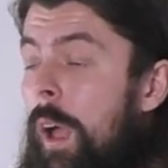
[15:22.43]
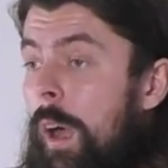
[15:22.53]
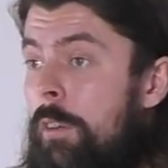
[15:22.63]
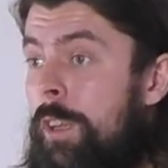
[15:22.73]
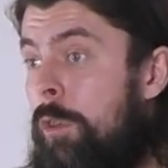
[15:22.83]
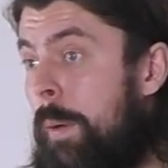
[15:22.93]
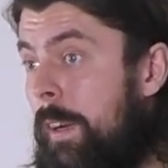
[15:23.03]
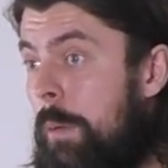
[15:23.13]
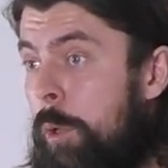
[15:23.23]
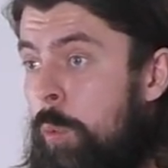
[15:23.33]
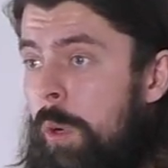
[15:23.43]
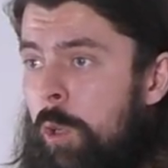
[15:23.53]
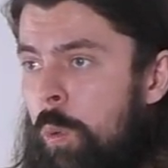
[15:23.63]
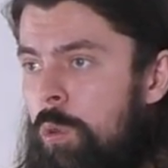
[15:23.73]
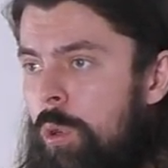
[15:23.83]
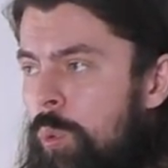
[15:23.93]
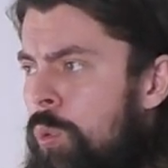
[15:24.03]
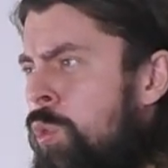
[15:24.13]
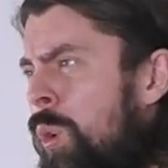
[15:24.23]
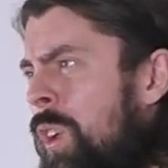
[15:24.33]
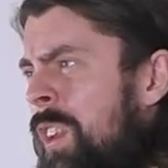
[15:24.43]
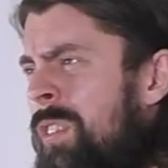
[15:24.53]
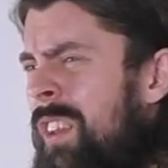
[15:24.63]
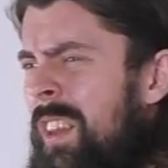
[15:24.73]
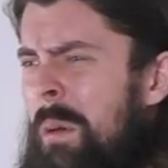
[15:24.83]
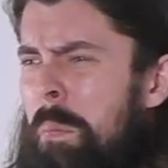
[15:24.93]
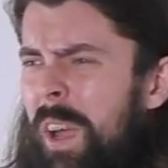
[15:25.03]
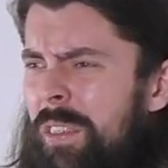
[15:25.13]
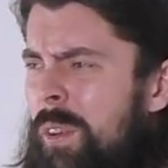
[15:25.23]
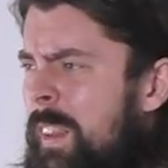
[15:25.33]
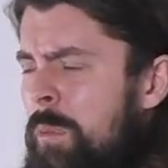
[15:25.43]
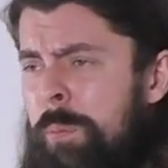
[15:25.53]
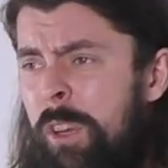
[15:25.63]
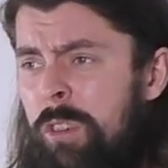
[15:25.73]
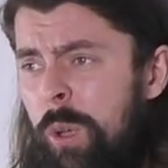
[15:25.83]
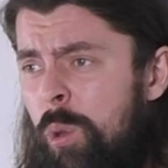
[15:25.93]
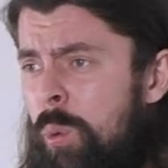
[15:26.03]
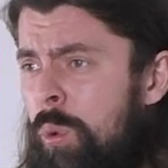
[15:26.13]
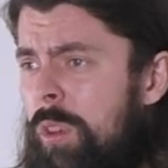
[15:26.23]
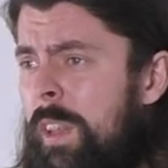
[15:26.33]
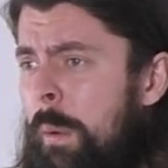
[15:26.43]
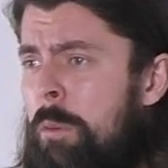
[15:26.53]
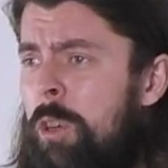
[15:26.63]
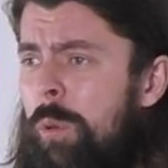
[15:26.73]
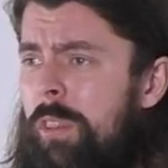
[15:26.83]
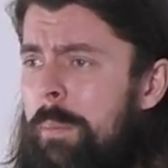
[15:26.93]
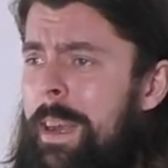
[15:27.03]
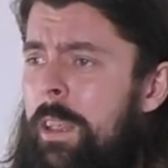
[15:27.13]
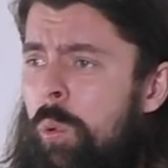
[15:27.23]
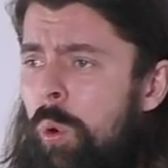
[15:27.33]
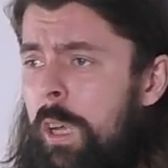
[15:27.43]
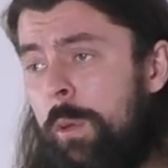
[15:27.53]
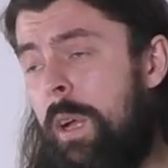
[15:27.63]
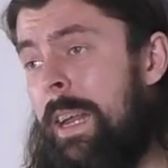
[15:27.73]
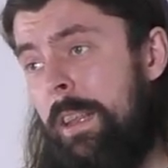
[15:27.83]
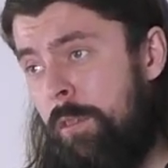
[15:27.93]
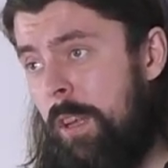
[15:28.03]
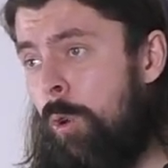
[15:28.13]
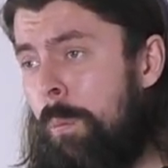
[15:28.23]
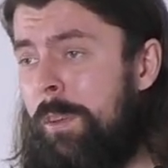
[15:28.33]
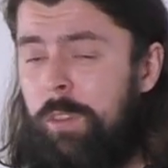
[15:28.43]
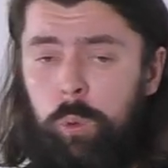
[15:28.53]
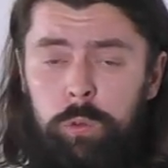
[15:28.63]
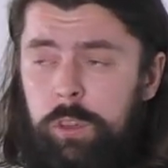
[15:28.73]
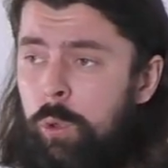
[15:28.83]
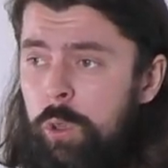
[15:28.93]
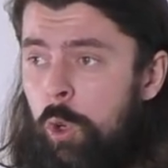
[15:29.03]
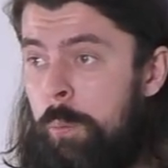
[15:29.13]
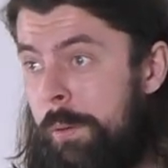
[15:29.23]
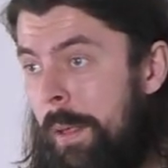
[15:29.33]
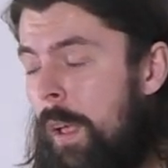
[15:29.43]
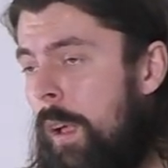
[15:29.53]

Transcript: А в нацпарке подумали о том, что, ну, волки действительно опасно, там же приезжают люди, да и вообще у нас там олени гуляют, олени все любят, волков никто не любит.